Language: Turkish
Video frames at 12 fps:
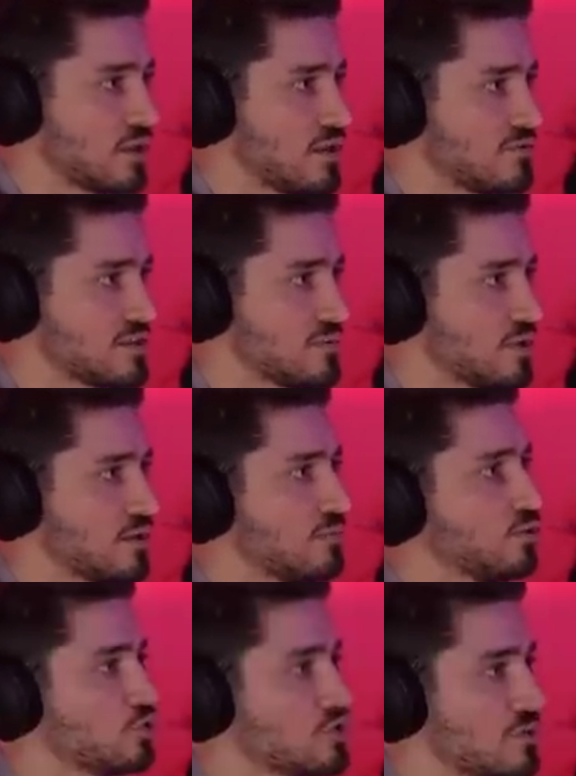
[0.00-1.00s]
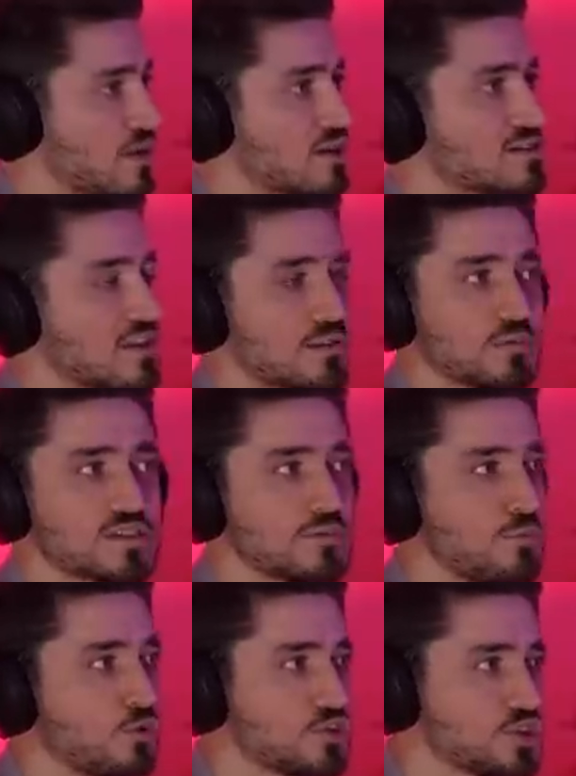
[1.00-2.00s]
geveze bir adam da olsam ağır sağlamda
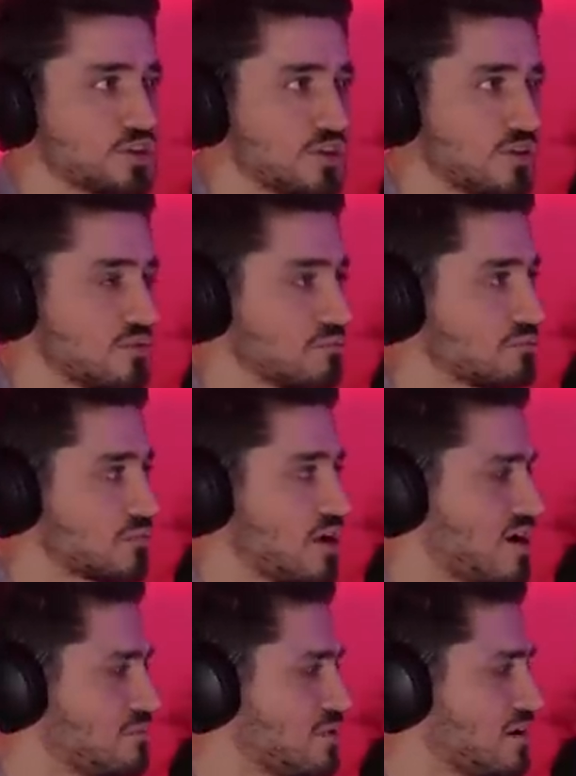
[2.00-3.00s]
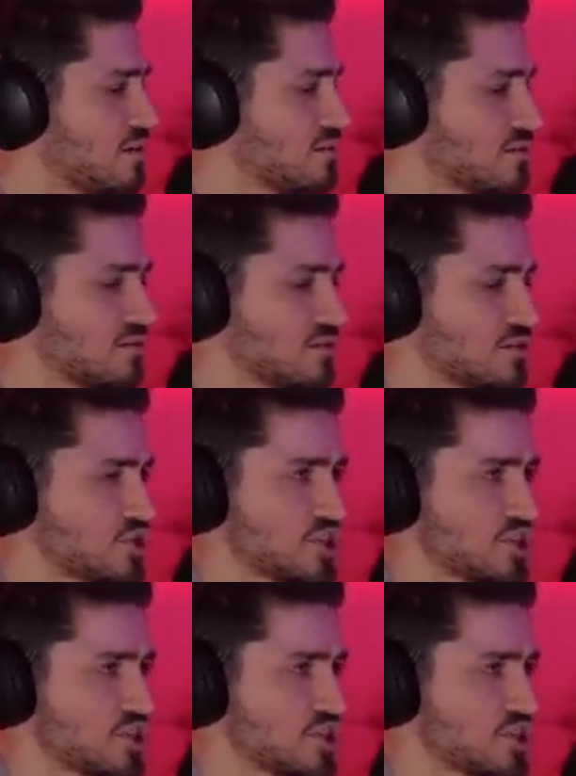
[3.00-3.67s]
spor dışında galiba evet.